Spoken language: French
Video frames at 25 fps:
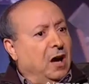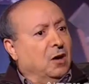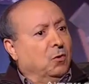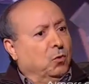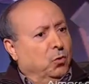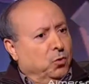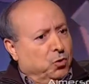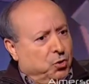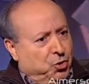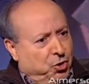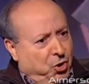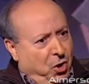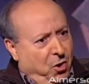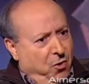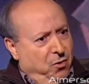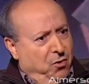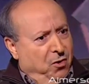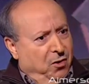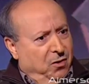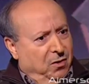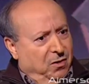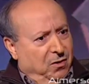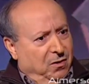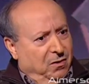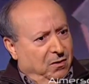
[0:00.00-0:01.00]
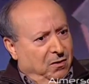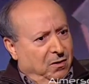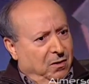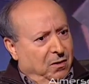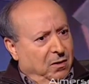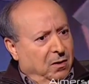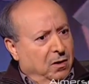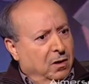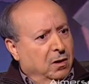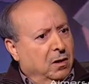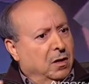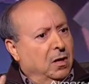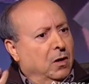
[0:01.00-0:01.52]
à nos jeunes
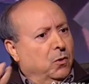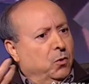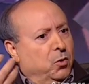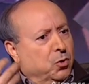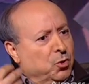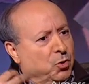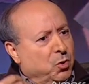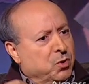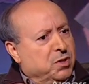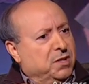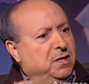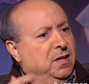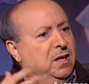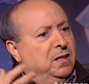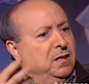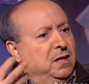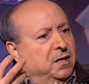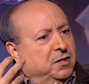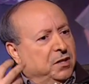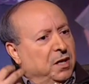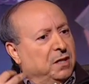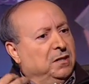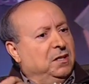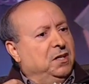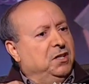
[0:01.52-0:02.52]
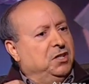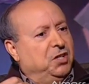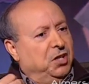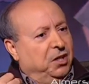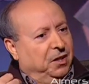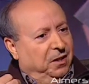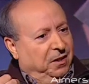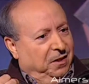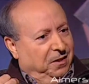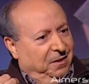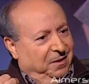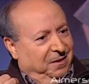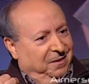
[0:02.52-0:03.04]
quelque chose qui est déjà
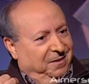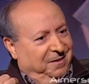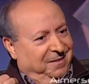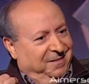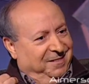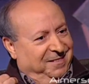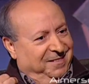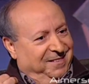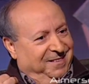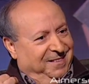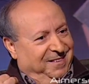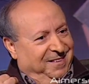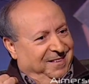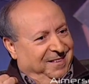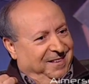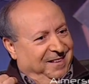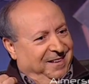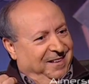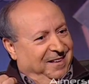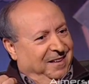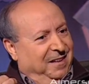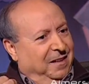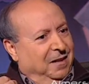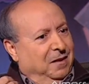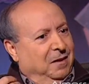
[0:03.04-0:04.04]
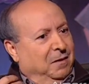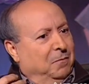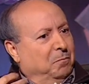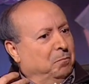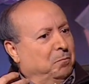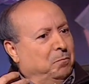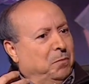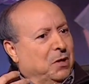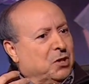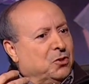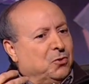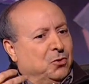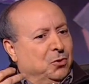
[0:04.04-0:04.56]
digéré.
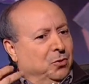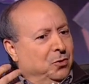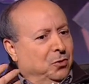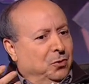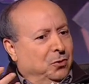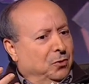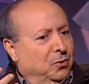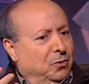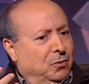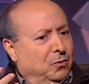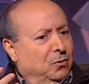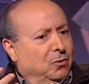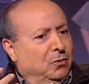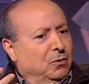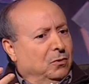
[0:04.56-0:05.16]
Parce que